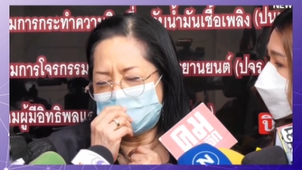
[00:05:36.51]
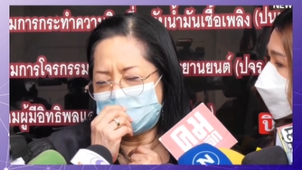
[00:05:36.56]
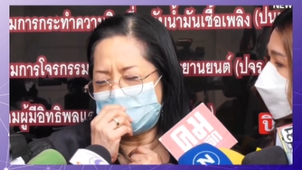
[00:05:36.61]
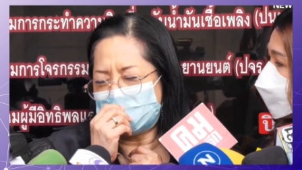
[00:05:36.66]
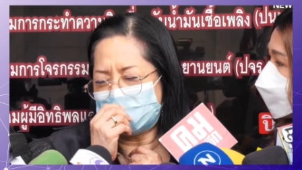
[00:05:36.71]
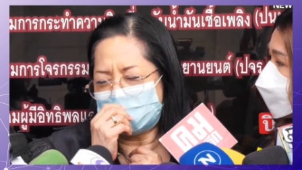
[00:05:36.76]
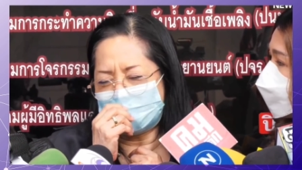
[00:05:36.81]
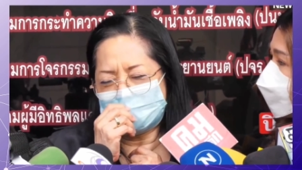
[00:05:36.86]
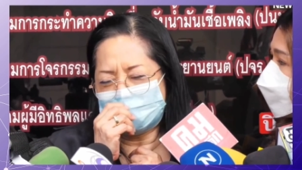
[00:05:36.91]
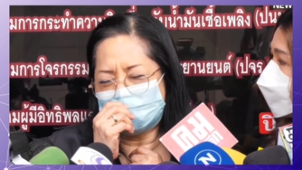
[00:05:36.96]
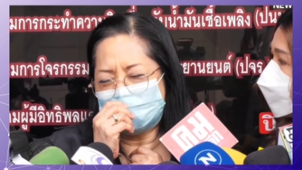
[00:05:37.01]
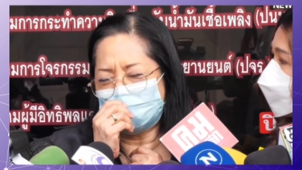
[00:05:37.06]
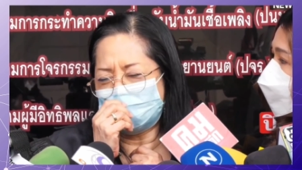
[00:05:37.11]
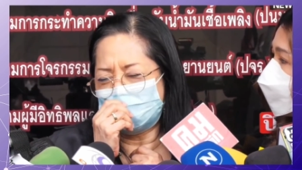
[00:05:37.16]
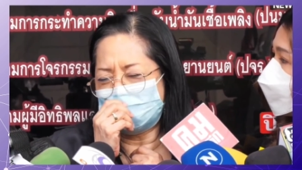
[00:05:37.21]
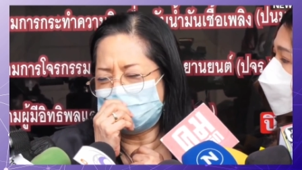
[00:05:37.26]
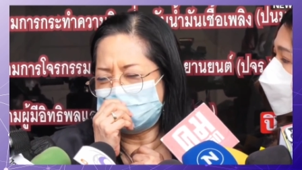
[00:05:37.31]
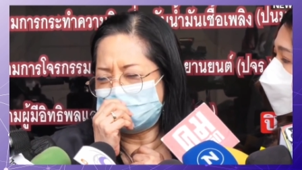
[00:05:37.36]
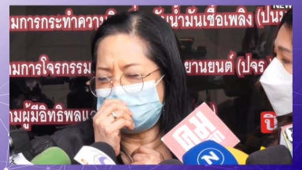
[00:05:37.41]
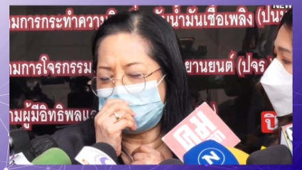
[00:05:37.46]
อะไรที่อ
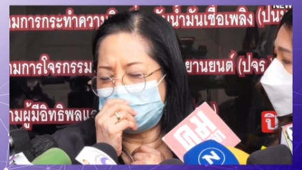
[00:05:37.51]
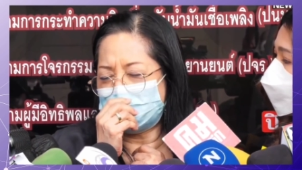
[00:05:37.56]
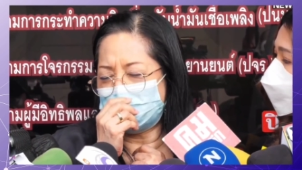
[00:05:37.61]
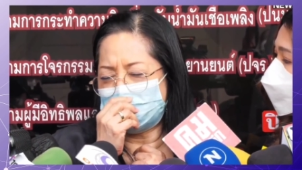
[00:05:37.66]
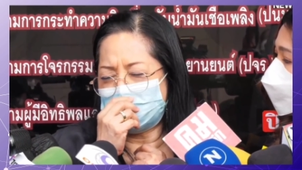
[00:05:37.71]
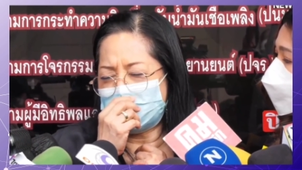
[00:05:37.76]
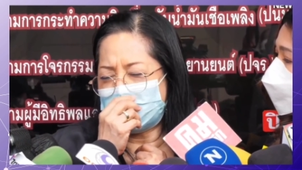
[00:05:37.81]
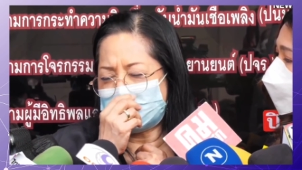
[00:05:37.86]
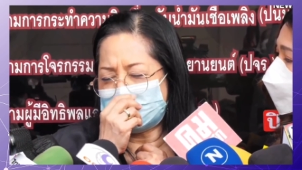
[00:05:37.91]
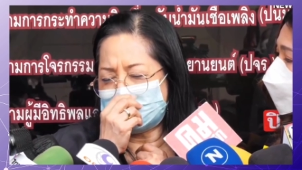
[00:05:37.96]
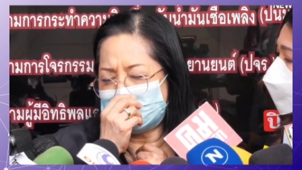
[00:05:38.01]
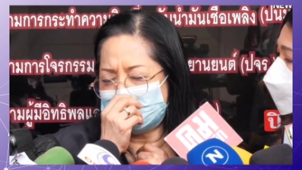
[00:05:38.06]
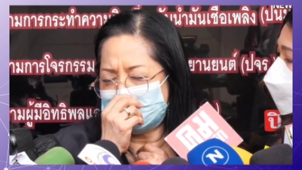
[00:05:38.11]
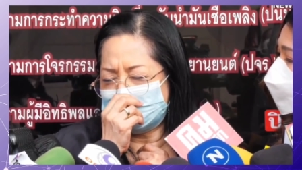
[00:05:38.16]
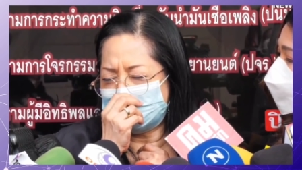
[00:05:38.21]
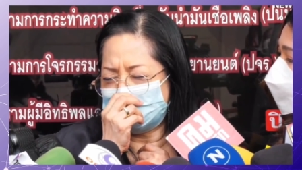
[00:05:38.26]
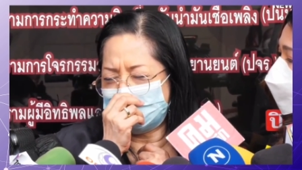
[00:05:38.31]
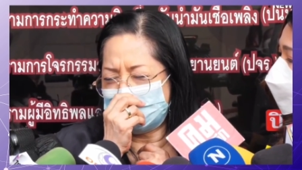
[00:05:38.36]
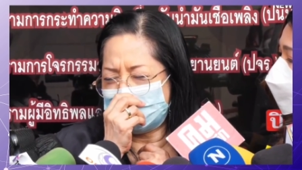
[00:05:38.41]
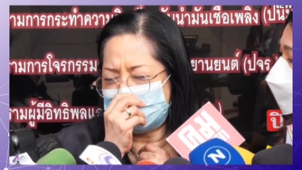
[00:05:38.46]
ยู่ในใจคุณแม่ที่
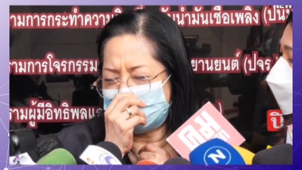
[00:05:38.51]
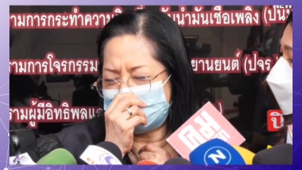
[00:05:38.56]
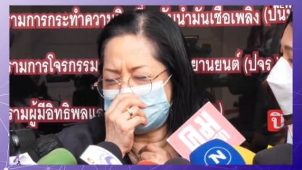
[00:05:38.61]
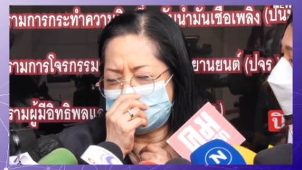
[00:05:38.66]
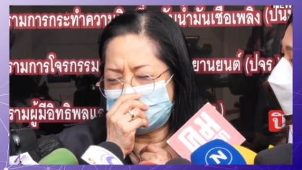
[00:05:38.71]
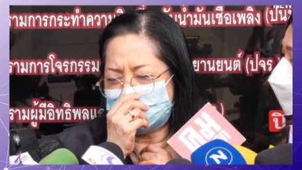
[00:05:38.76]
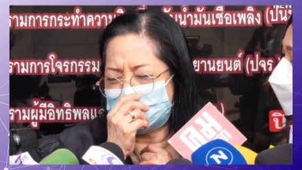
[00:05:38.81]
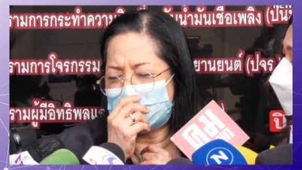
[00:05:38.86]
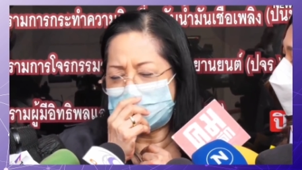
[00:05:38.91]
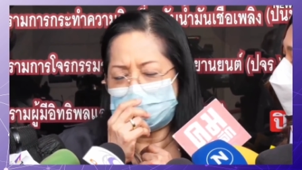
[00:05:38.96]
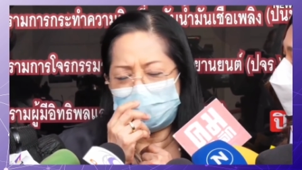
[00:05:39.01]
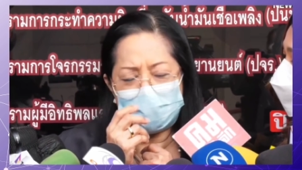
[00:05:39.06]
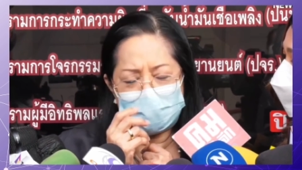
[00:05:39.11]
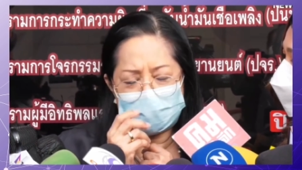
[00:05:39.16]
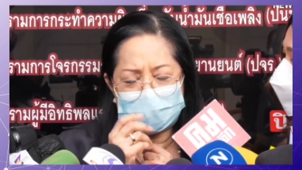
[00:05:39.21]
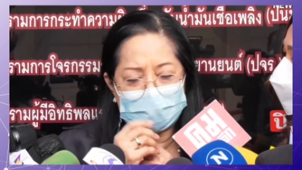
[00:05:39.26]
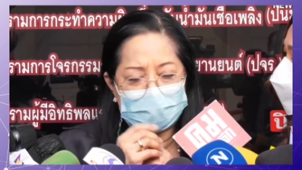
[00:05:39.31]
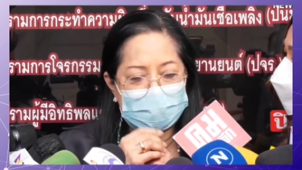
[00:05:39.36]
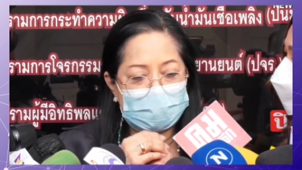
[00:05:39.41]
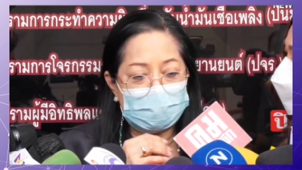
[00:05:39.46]
คุณแม่ไม่พู
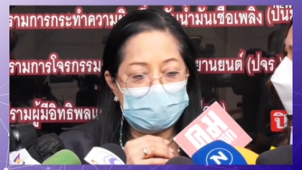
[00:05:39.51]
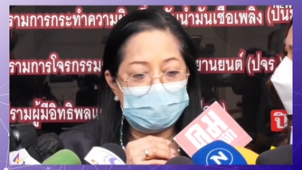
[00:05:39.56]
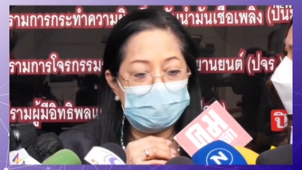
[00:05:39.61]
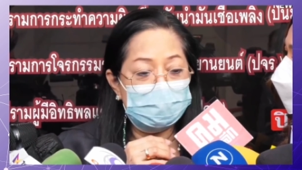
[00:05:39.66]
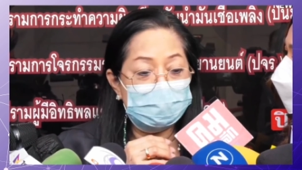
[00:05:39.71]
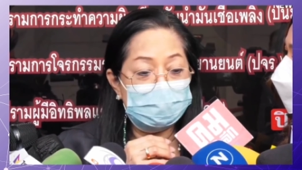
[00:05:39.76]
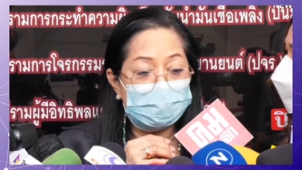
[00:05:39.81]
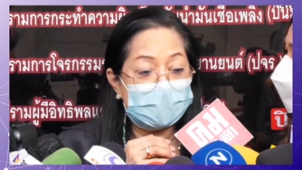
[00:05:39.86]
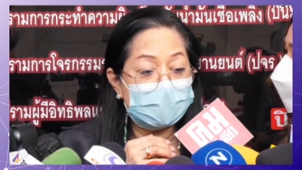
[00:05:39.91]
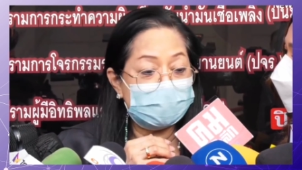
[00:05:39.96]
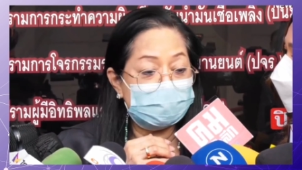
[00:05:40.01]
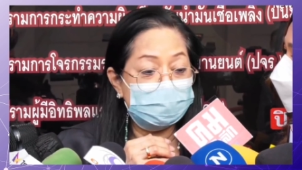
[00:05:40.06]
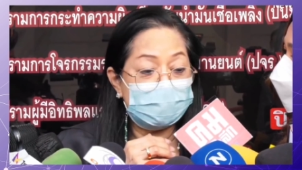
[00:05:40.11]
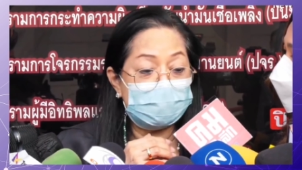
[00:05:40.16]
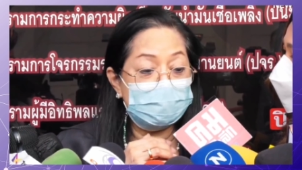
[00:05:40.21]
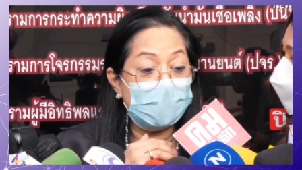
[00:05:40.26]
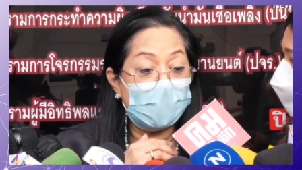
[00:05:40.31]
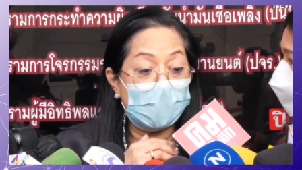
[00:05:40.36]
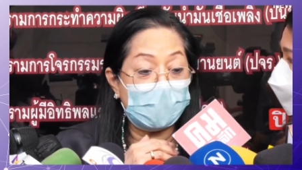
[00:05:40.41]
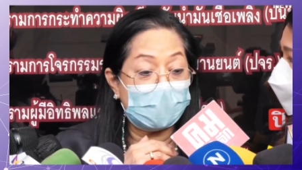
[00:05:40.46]
ดกับเขาไม่
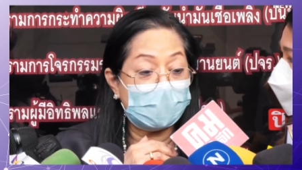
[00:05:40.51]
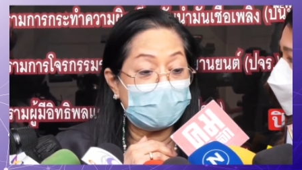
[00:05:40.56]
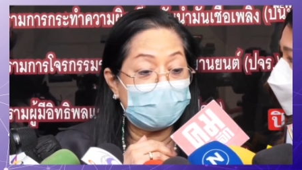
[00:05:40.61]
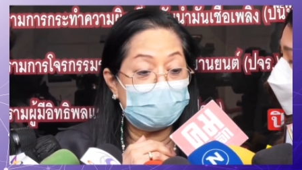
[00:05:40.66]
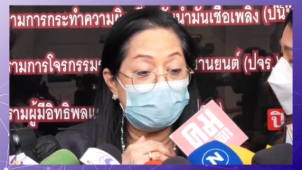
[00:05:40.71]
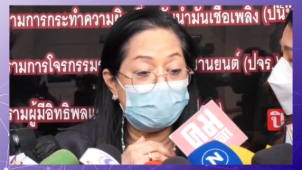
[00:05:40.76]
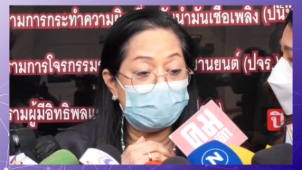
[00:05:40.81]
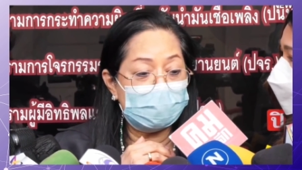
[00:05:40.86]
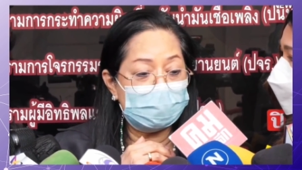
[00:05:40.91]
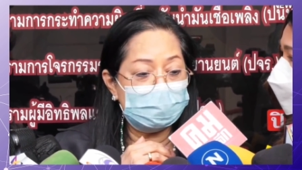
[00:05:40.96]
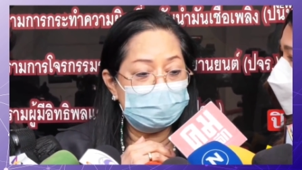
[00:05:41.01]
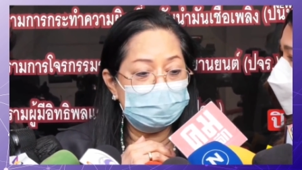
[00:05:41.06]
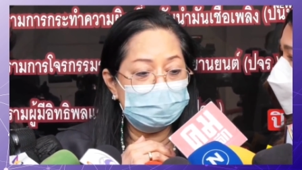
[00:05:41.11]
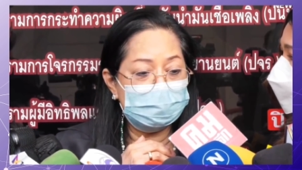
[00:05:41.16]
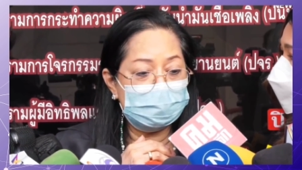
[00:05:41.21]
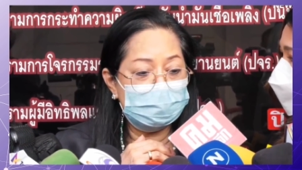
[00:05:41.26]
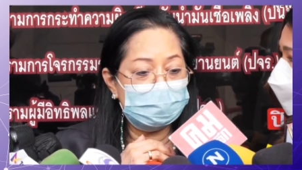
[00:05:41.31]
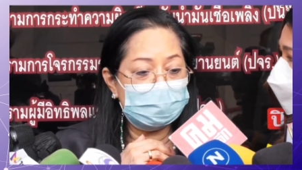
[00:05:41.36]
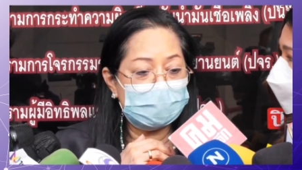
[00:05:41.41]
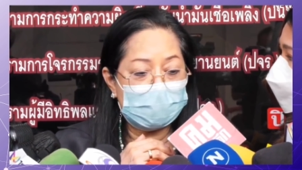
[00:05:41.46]
ไม่บอกเขาอ่ะ
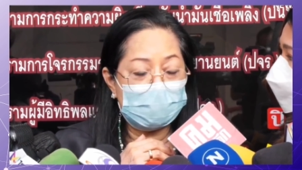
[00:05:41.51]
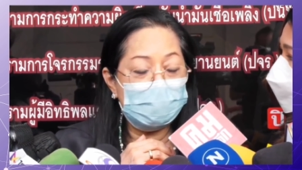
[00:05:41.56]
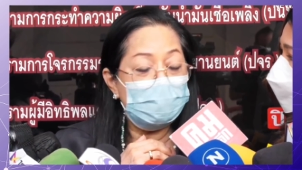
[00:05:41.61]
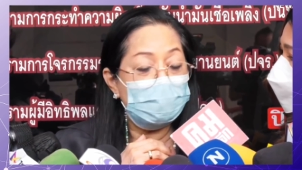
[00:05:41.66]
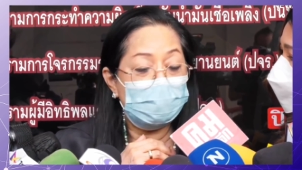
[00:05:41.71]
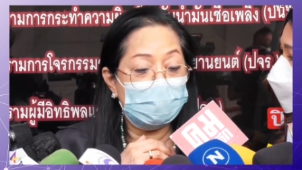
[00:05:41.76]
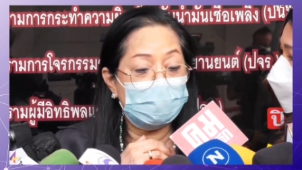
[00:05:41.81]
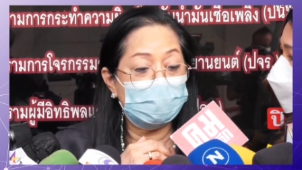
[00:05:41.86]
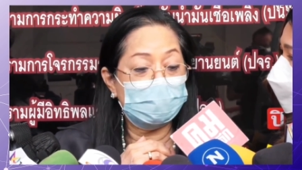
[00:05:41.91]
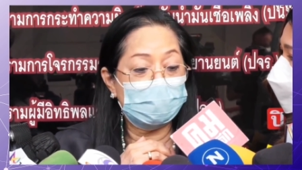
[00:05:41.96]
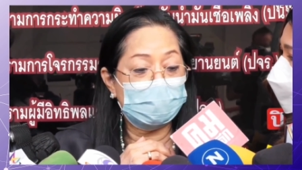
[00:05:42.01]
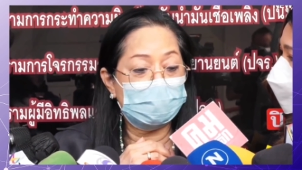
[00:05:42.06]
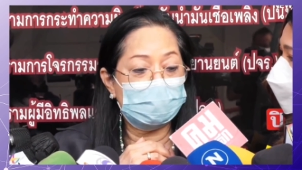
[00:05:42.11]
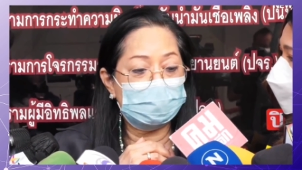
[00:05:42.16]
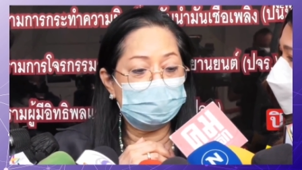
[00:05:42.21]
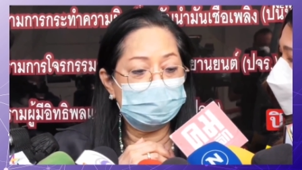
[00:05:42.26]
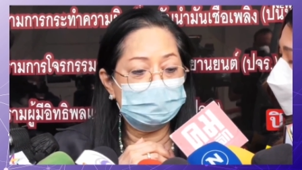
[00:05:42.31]
เขาคงรู้